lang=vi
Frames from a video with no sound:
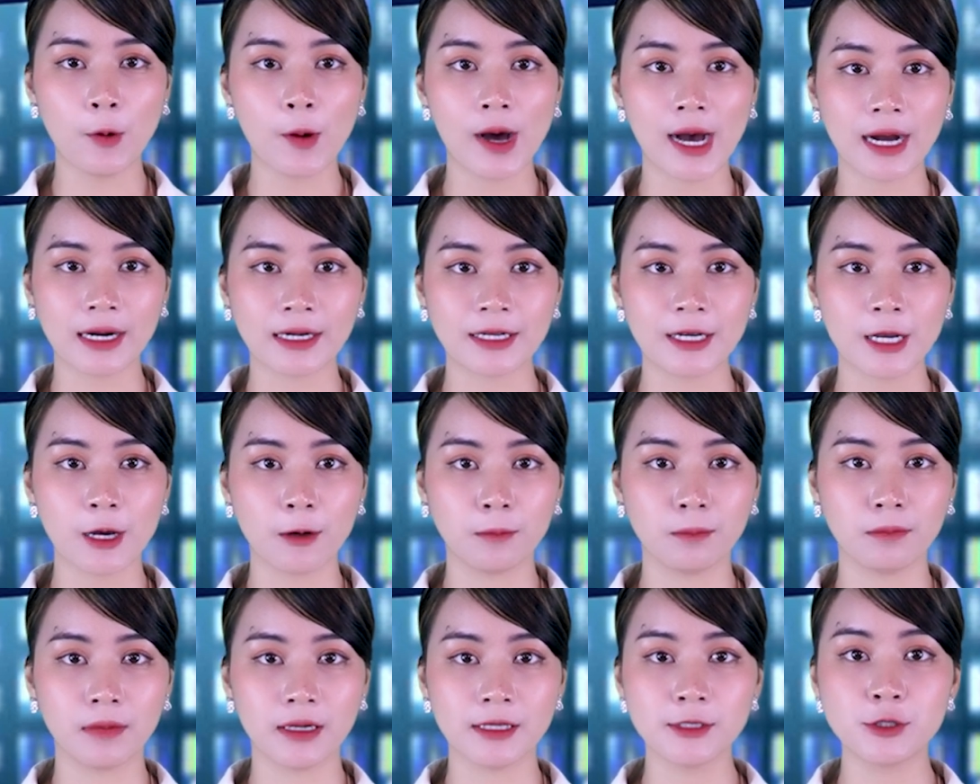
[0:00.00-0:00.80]
hoạt
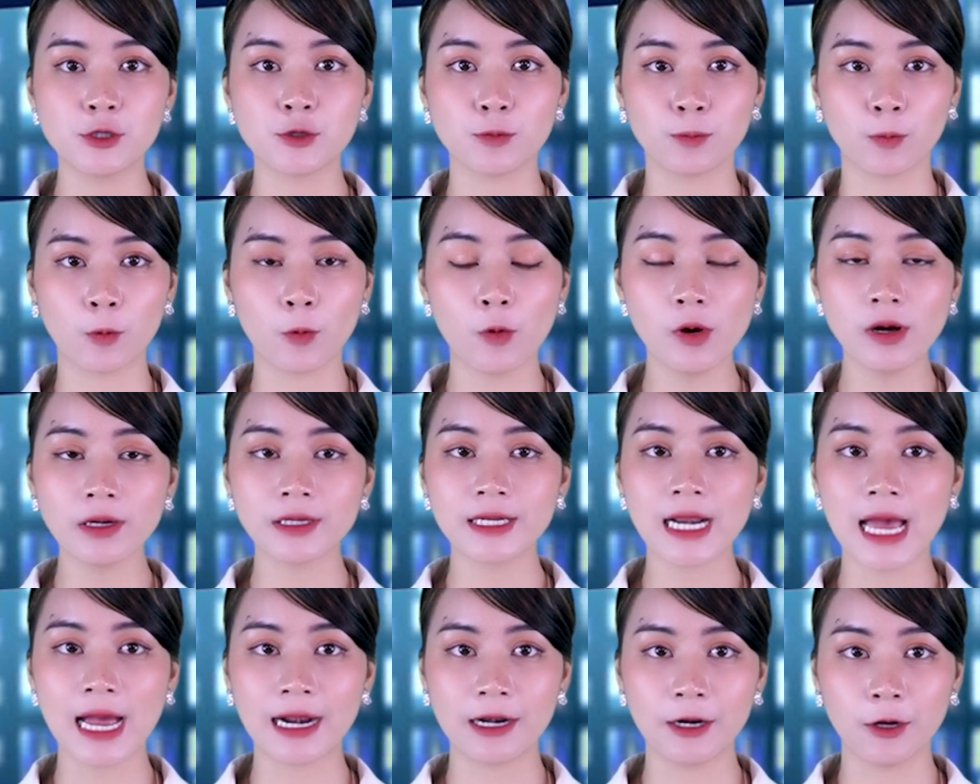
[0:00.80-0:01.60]
động ở Trung Quốc
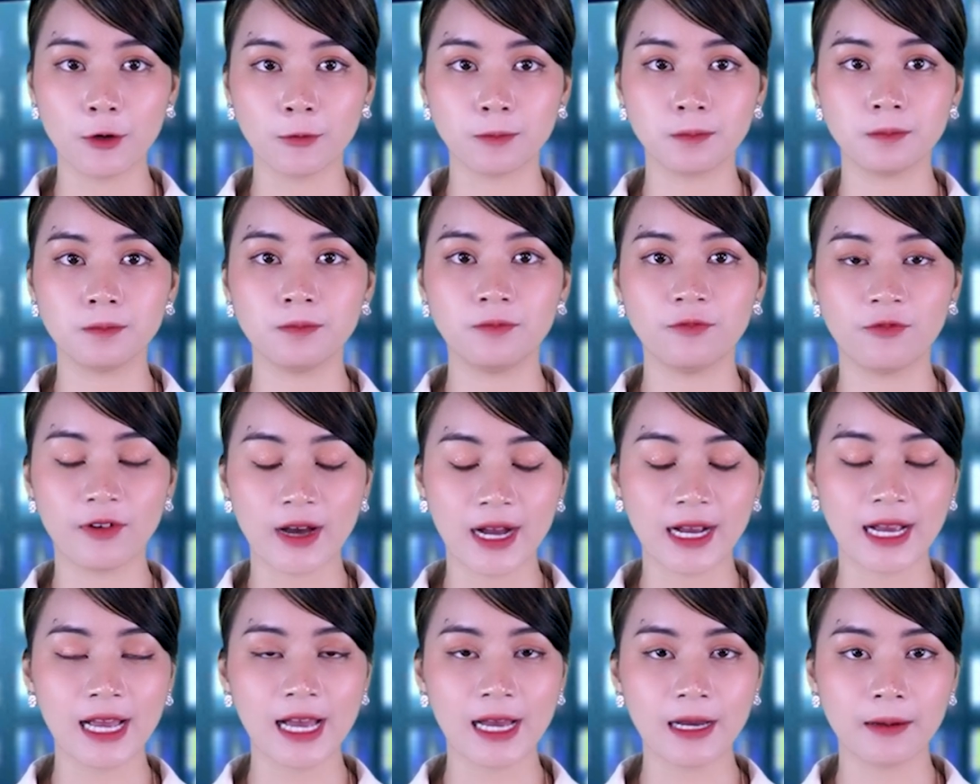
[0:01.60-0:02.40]
đại lục
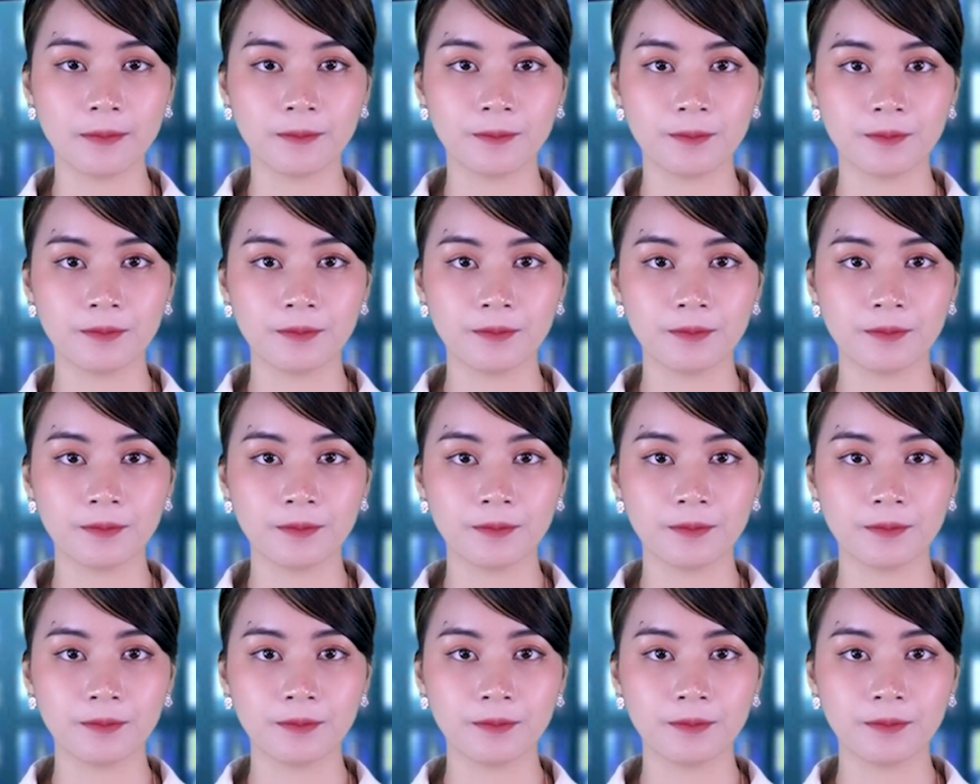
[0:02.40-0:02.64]
và Nga.